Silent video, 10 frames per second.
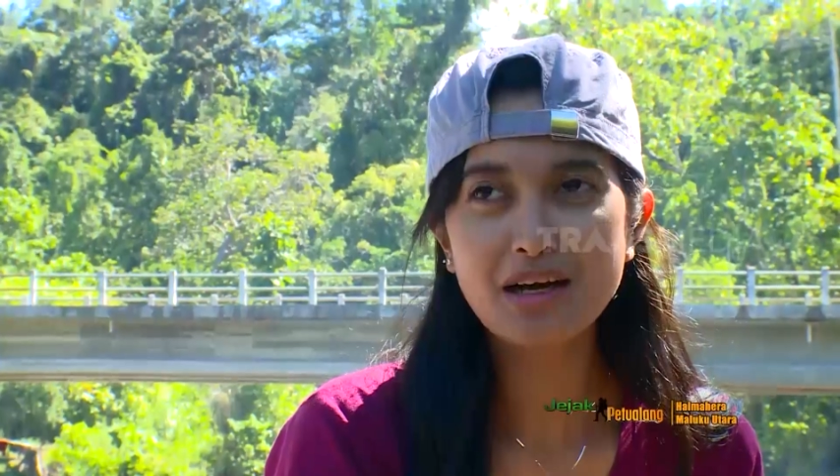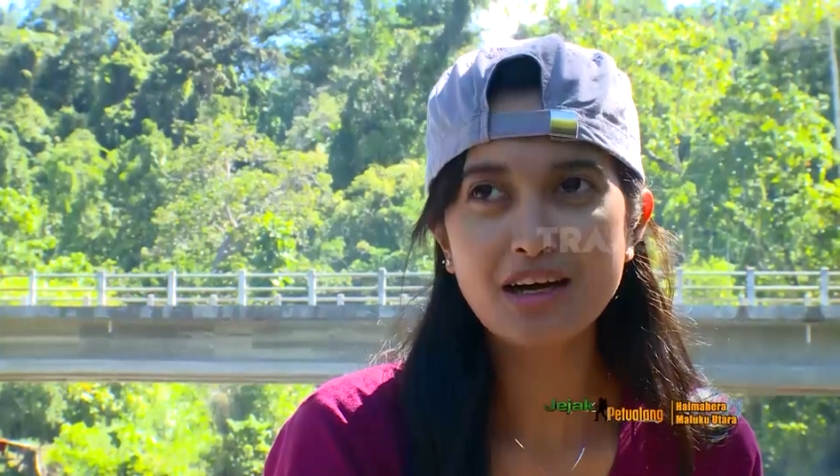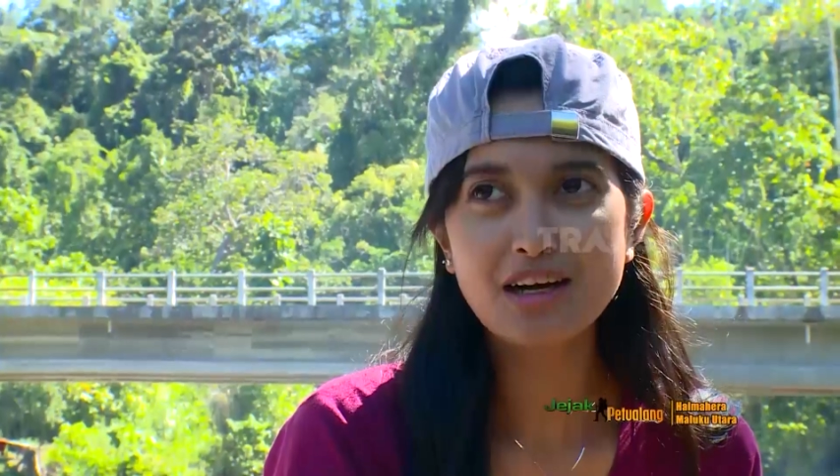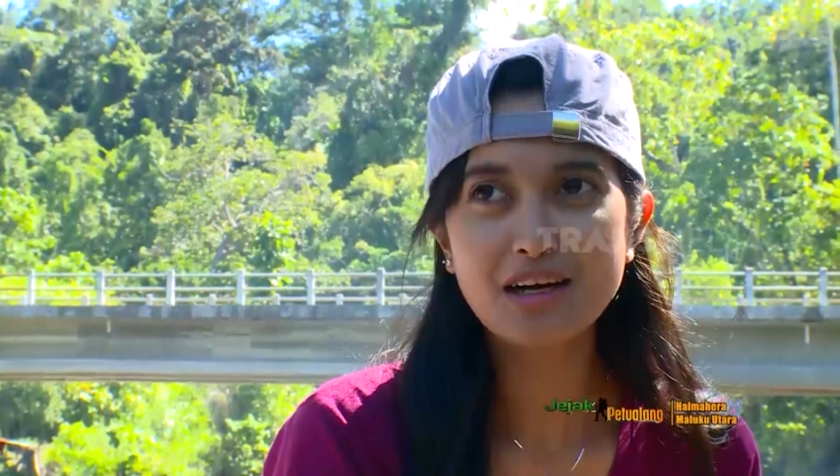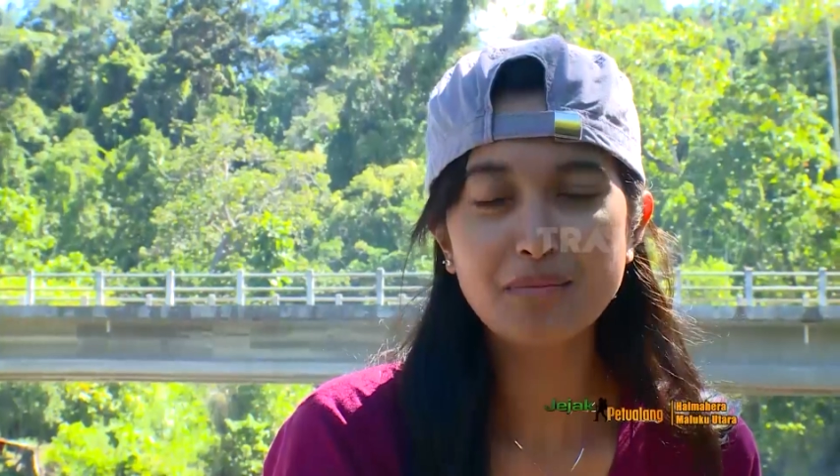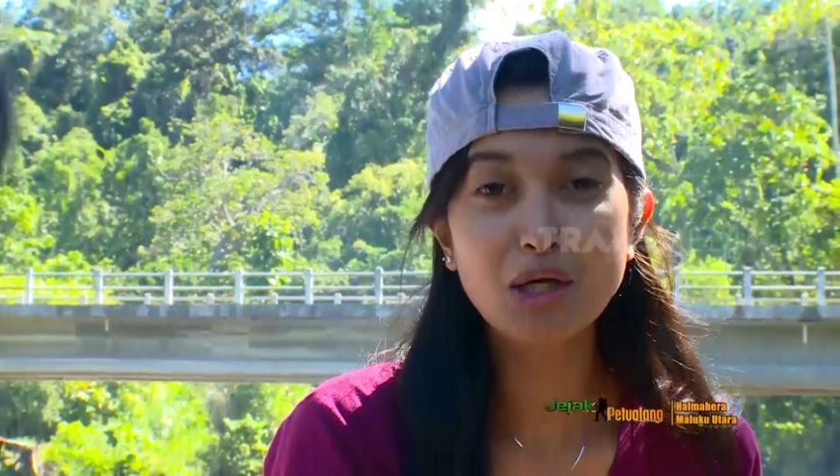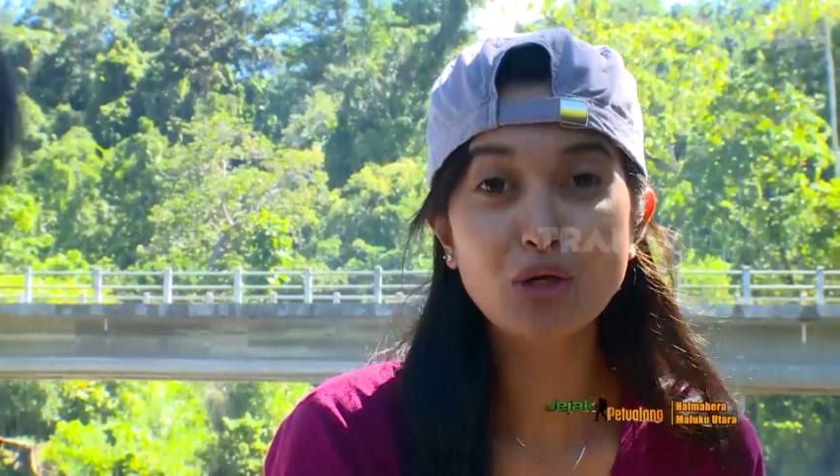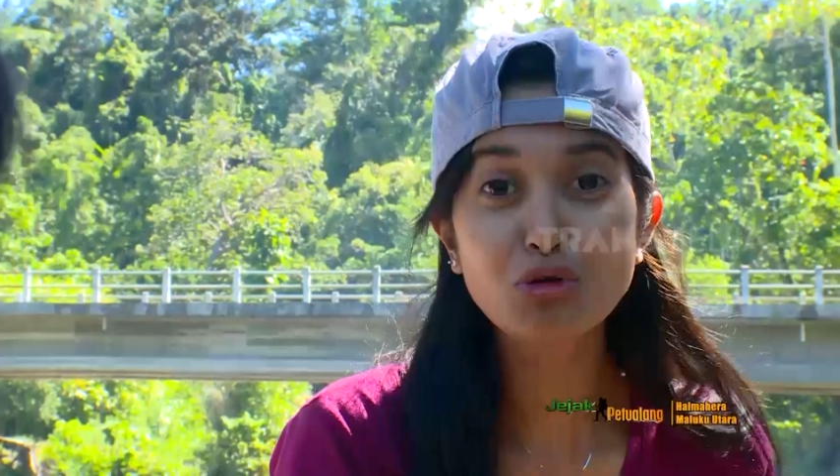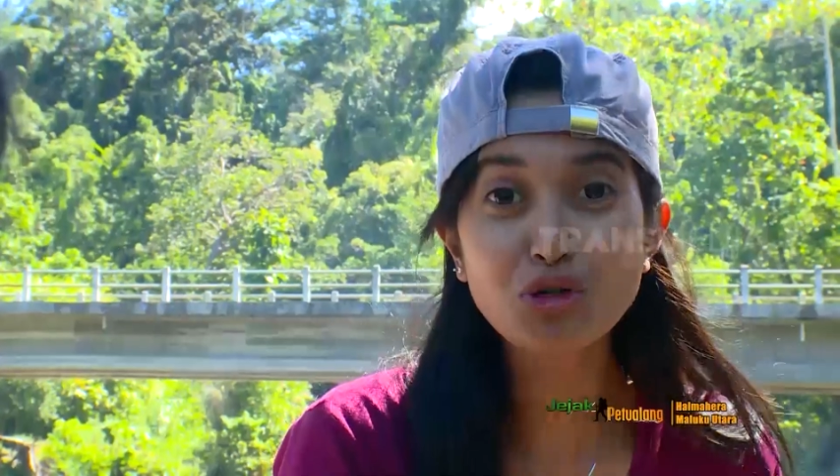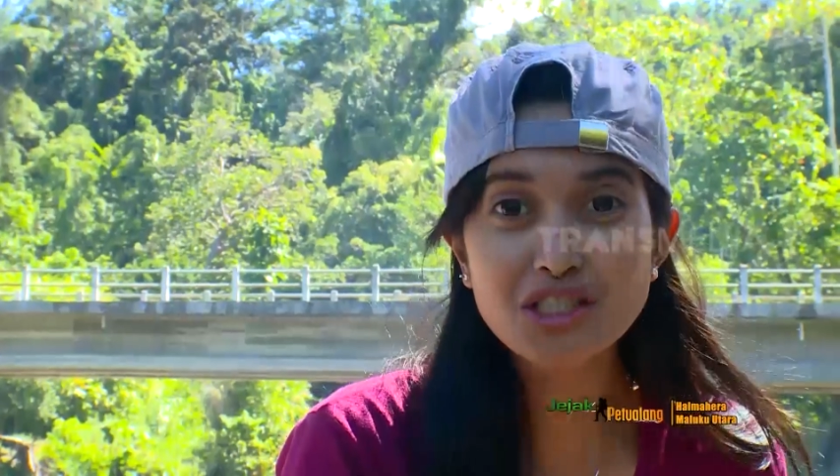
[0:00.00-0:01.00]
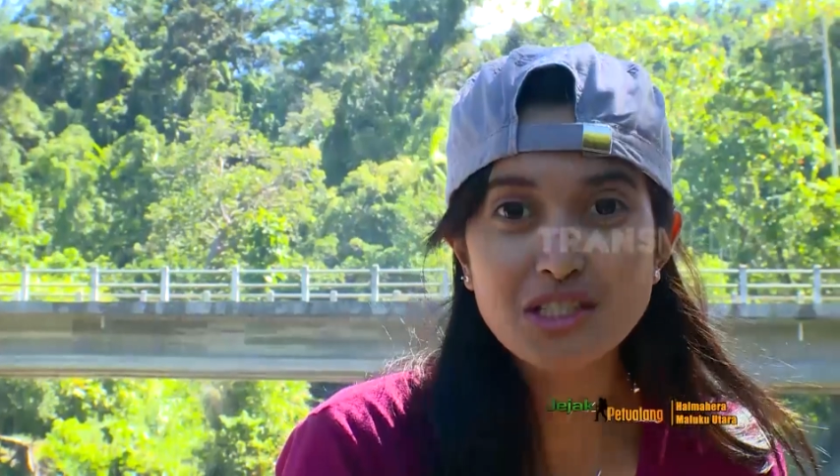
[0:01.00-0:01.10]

uh, belut,